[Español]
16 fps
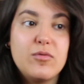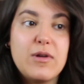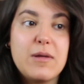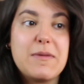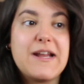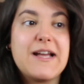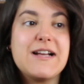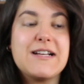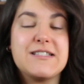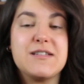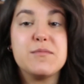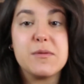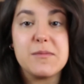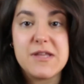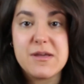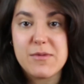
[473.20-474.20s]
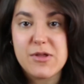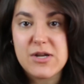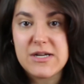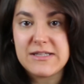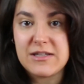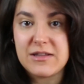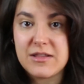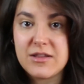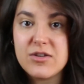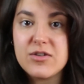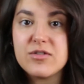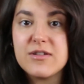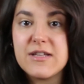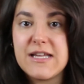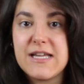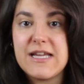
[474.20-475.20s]
una pareja que siempre me ha llamado la
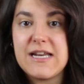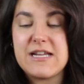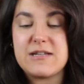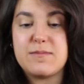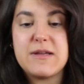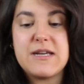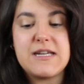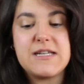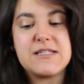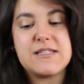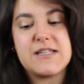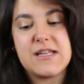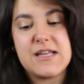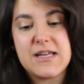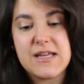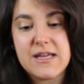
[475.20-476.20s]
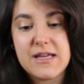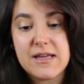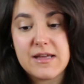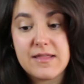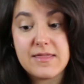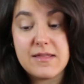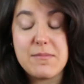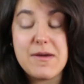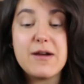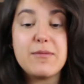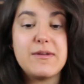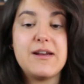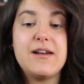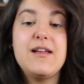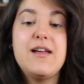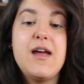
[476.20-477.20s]
atención de las pelis de,
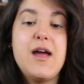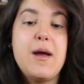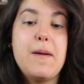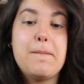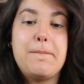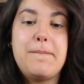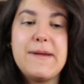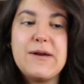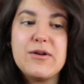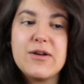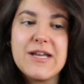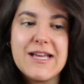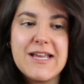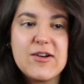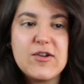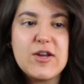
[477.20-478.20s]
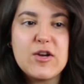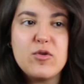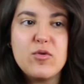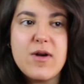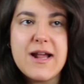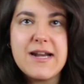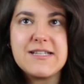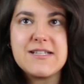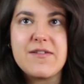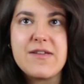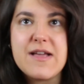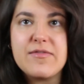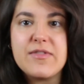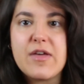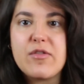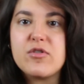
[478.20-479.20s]
Marvel, pero que creo que nunca les
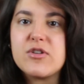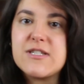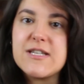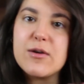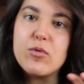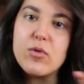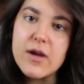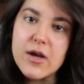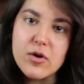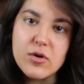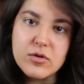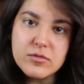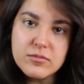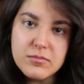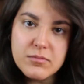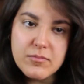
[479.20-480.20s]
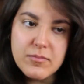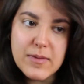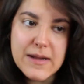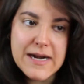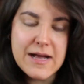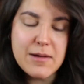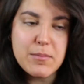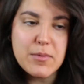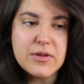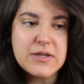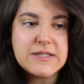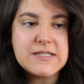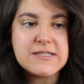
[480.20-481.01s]
habían dado ese hueco para poder